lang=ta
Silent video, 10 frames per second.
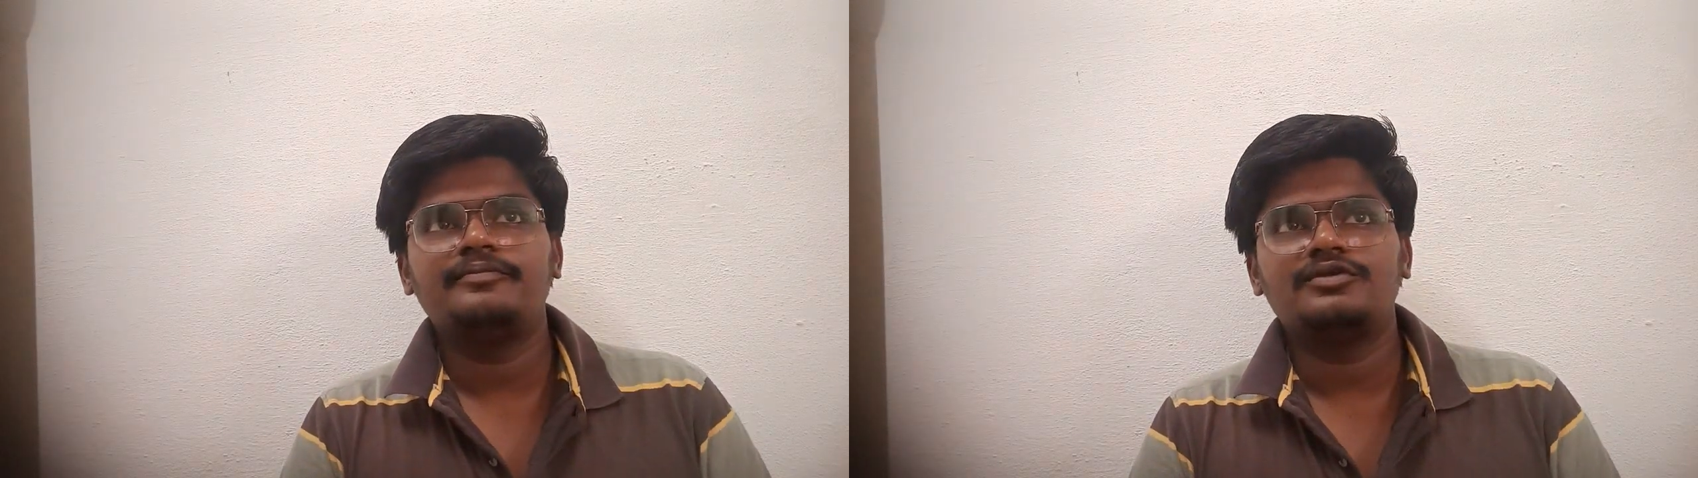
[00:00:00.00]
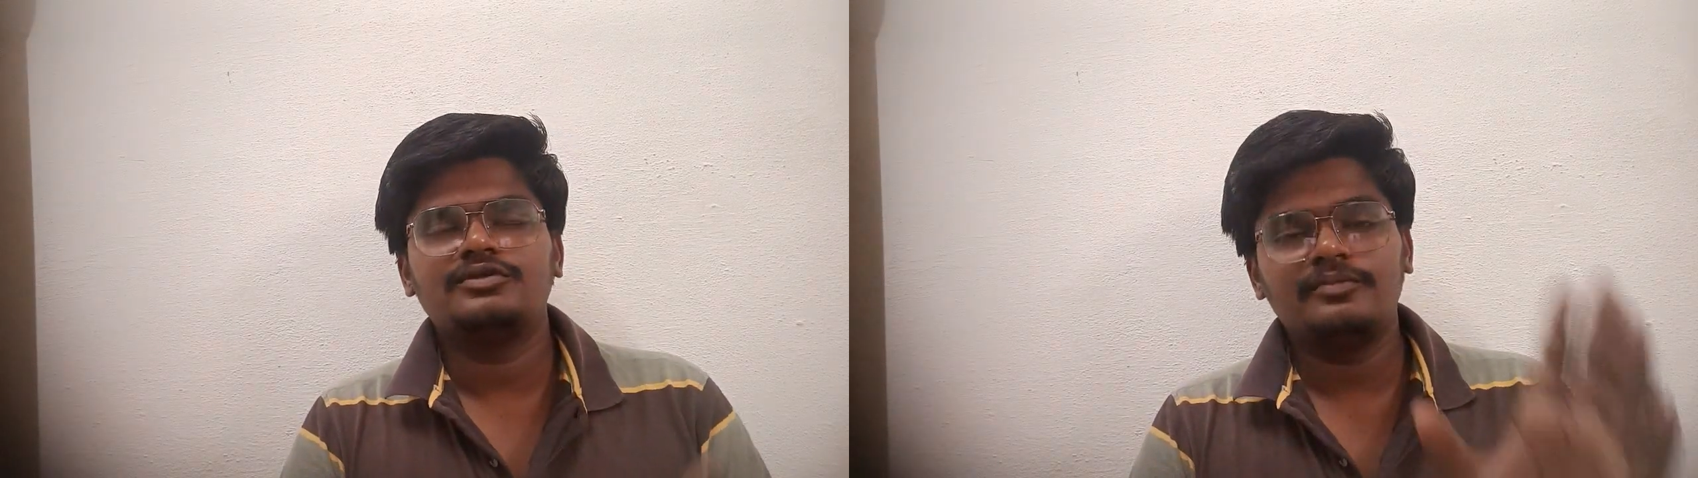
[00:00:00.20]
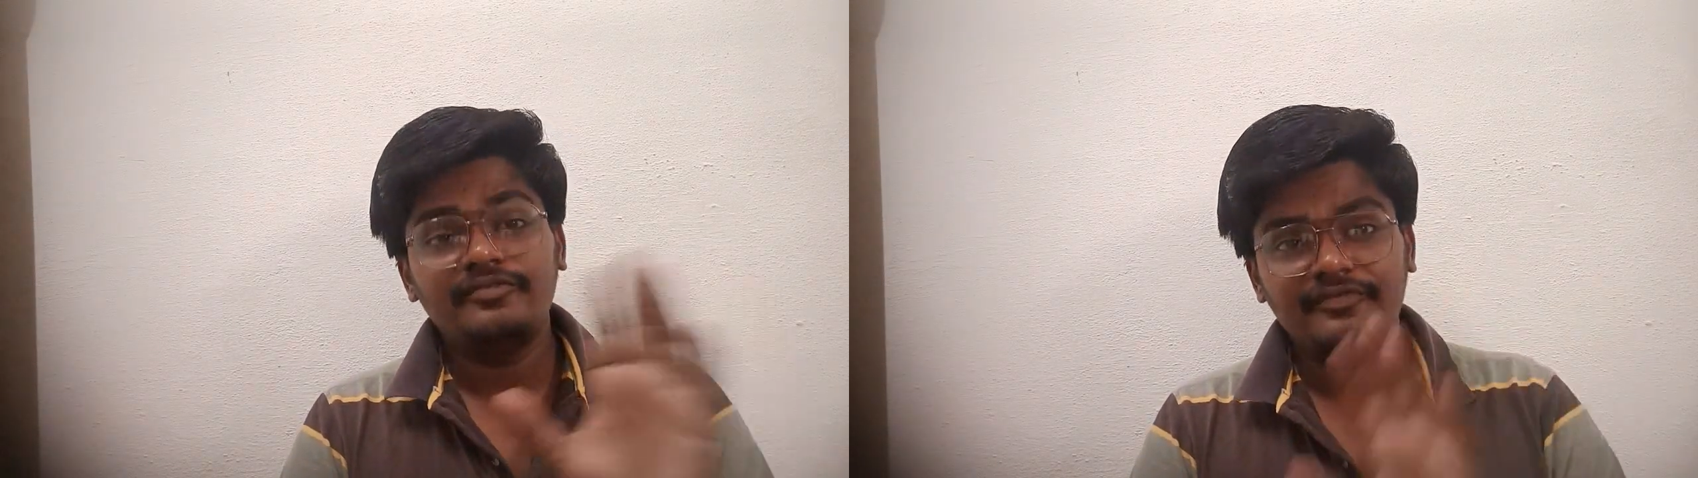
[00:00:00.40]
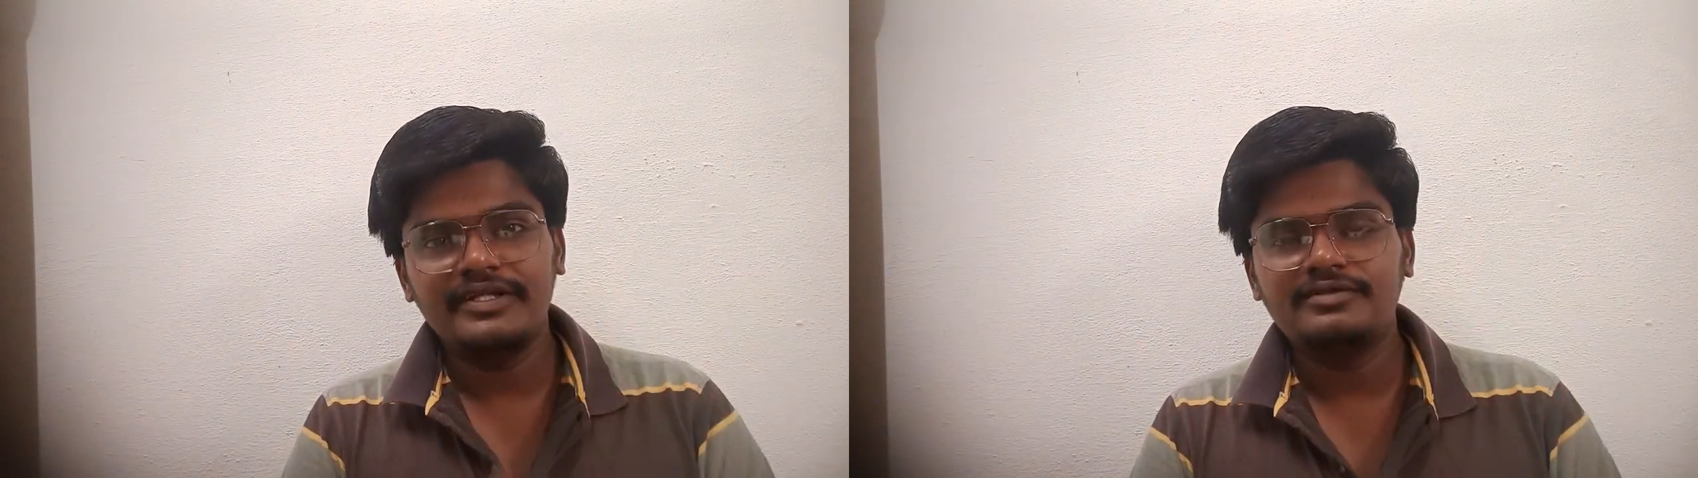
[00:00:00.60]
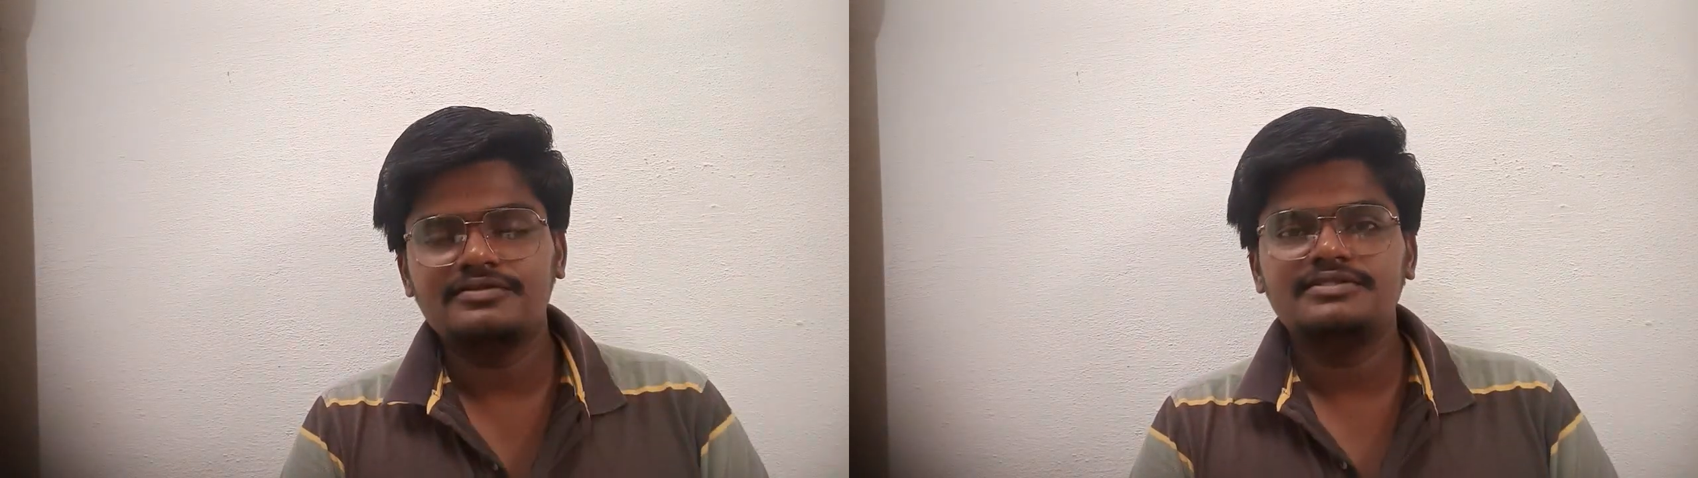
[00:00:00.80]
மொத்தமாக
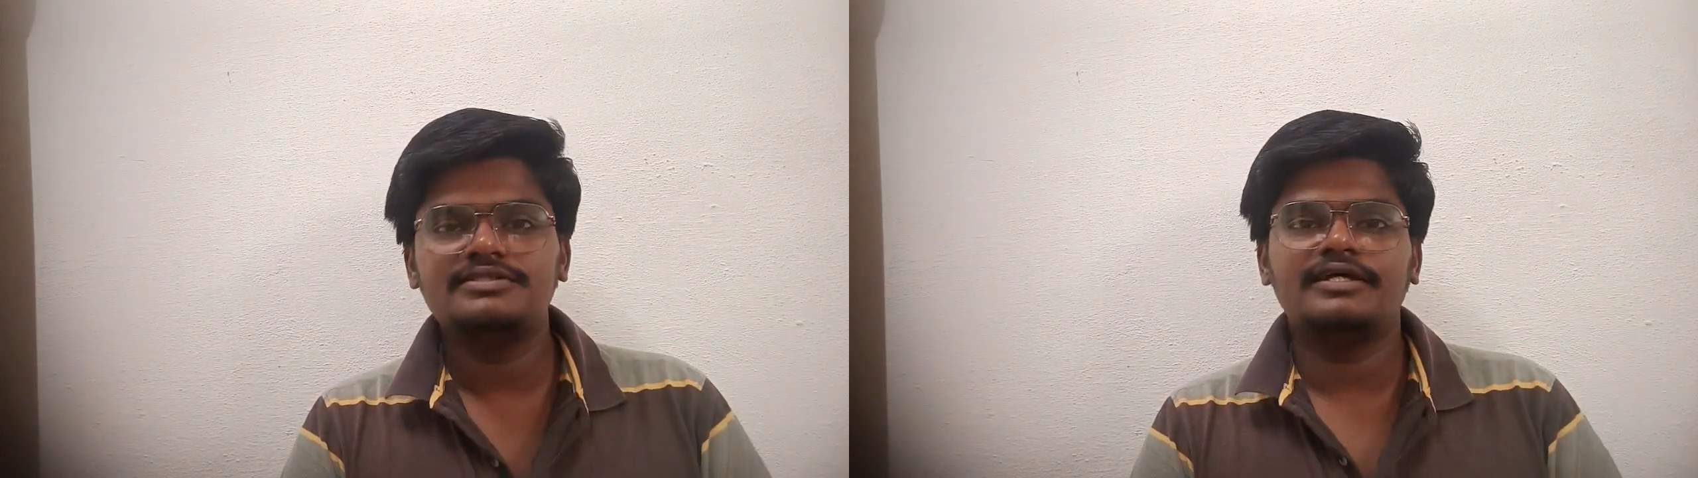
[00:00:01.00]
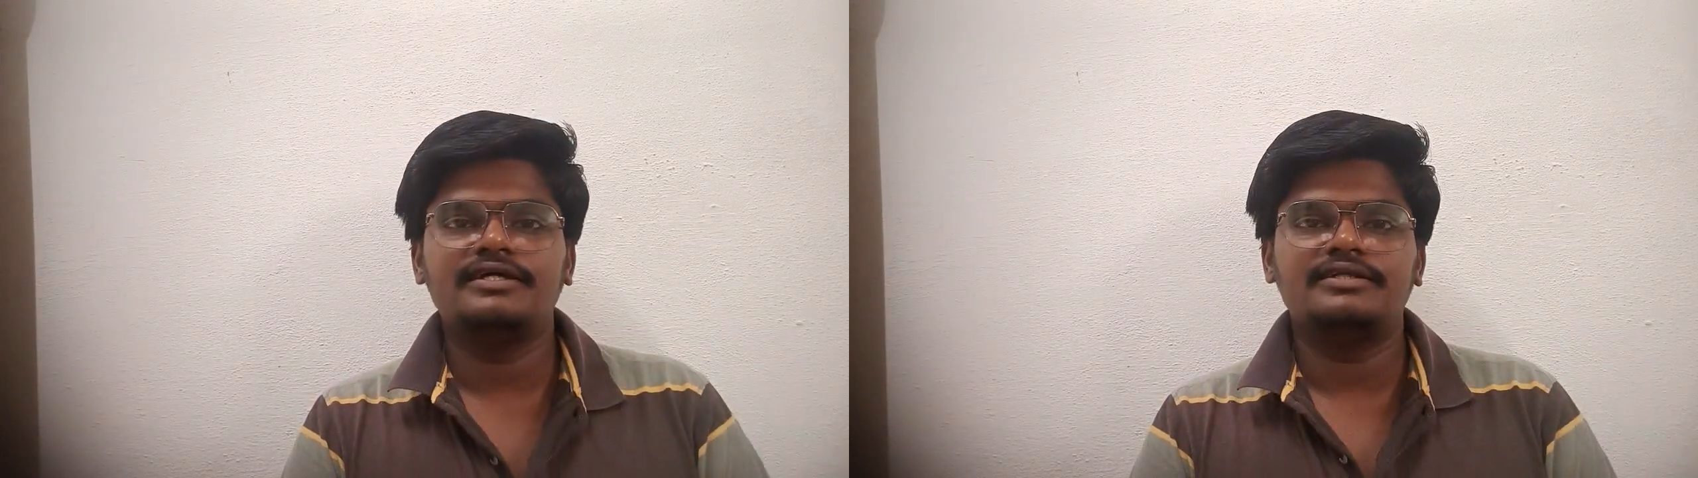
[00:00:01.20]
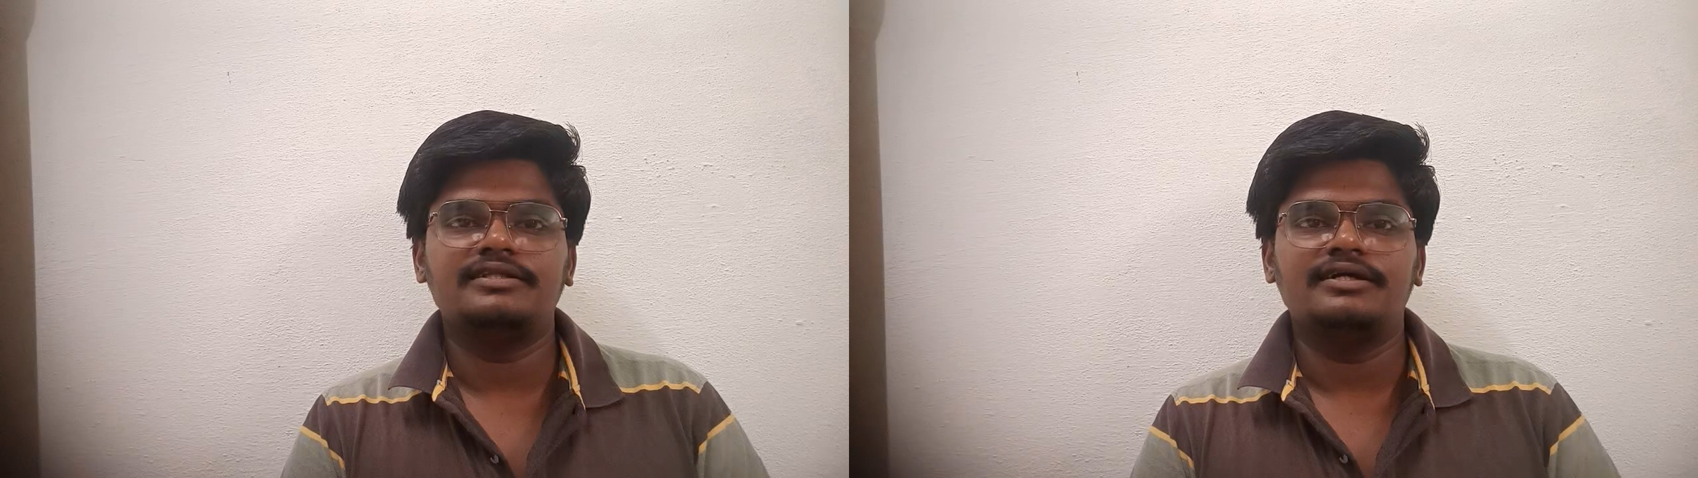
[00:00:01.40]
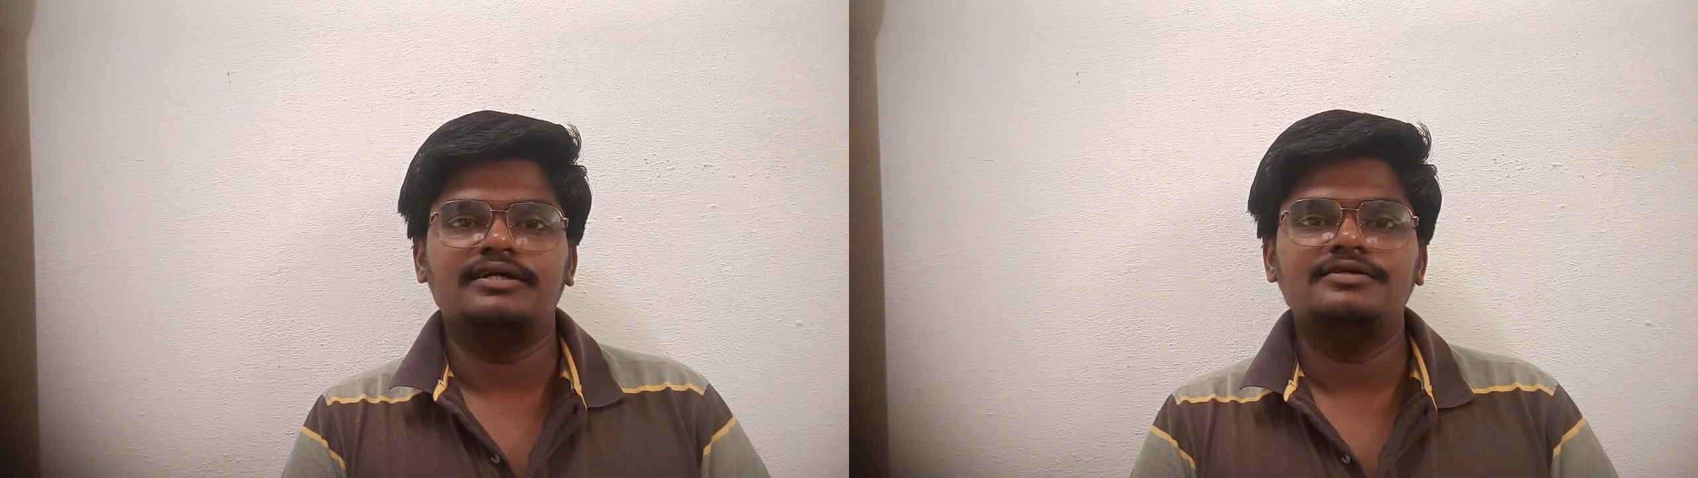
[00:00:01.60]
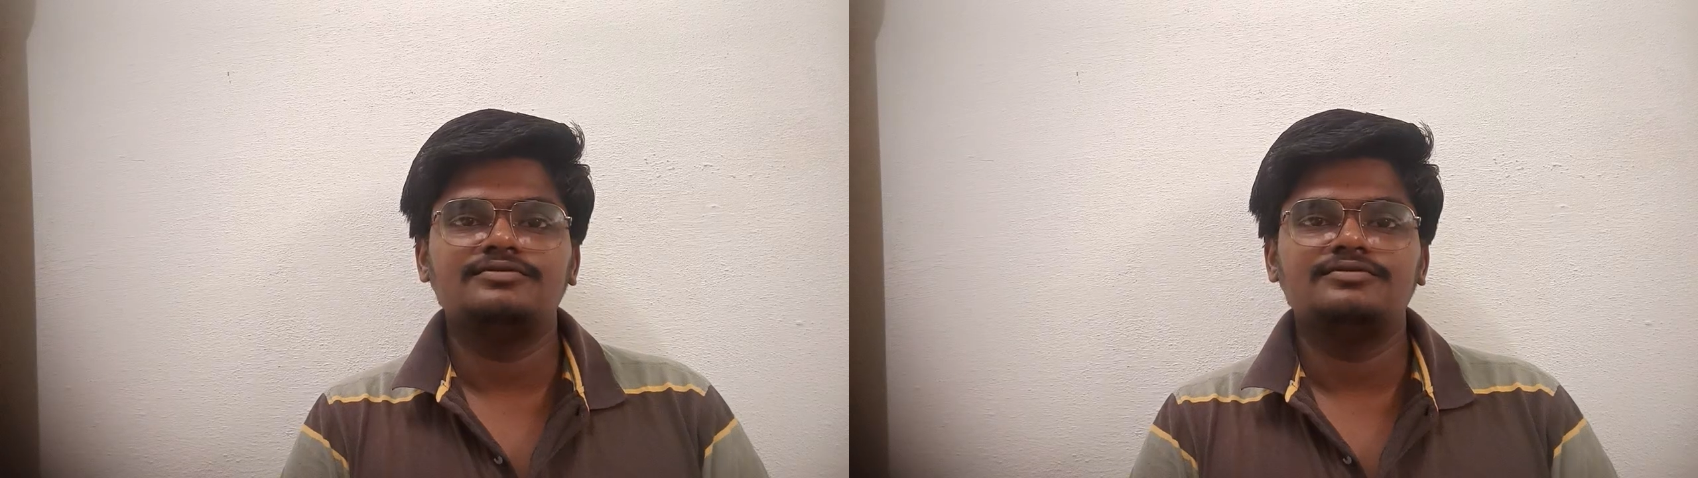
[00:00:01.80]
ஃபிஃப்டீன் கொஸ்டின்ஸ் தான் கேட்டிருந்தாங்க